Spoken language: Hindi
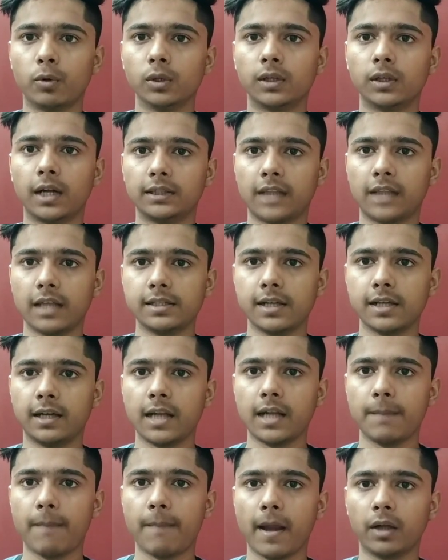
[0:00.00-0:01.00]
कोलकाता से
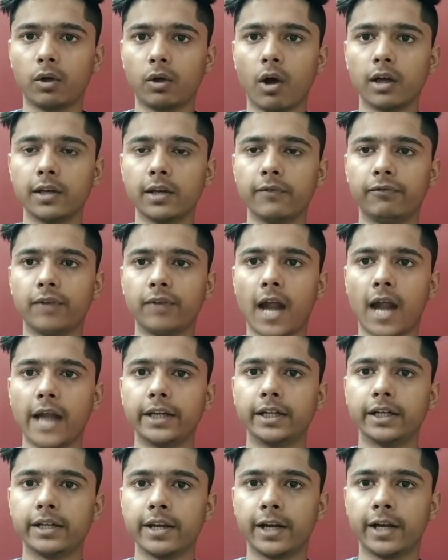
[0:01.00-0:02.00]
अगर आप बैंकॉक की
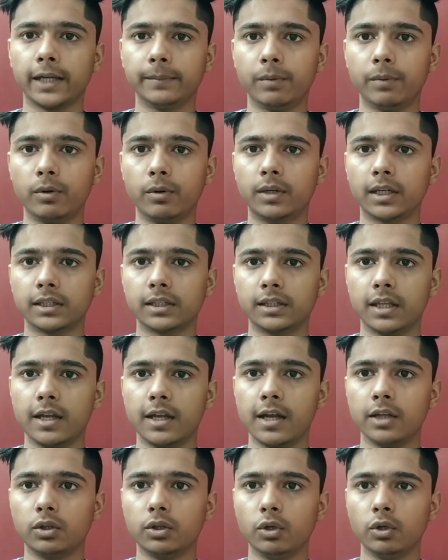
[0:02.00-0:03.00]
फ्लाइट की टिकट बुक करते
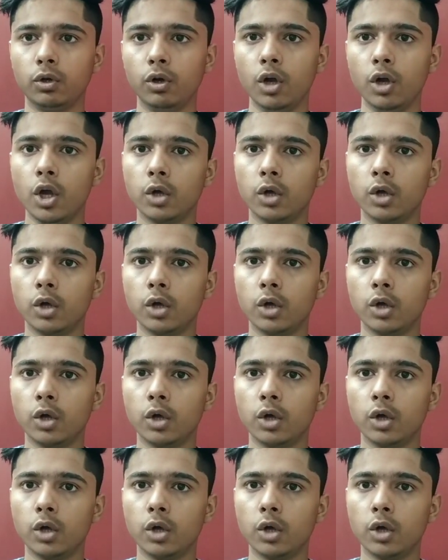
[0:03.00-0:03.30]
हैं तो